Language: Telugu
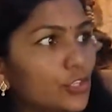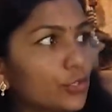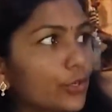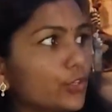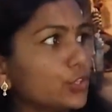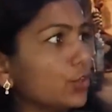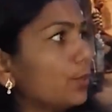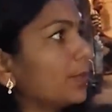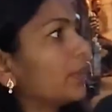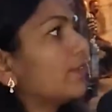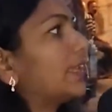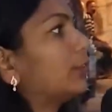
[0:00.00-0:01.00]
చూడొచ్చు
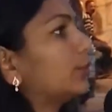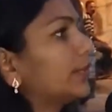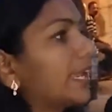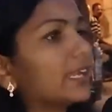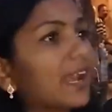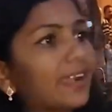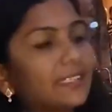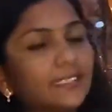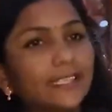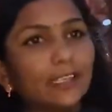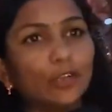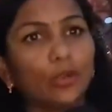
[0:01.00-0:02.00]
మీరు వెళ్తుంటే రైట్
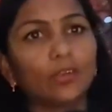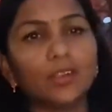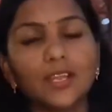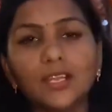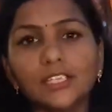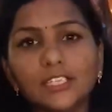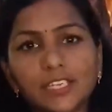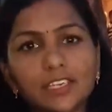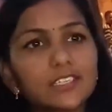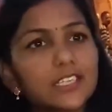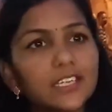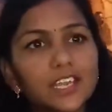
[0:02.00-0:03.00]
సైడ్లో చిన్న
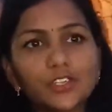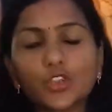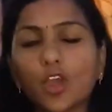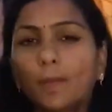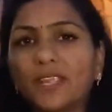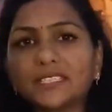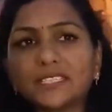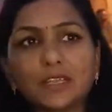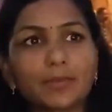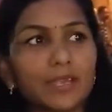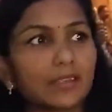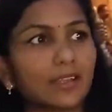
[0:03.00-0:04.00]
చిన్న షాపింగ్ థింగ్స్
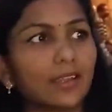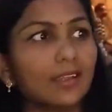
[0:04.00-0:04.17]
అనమాట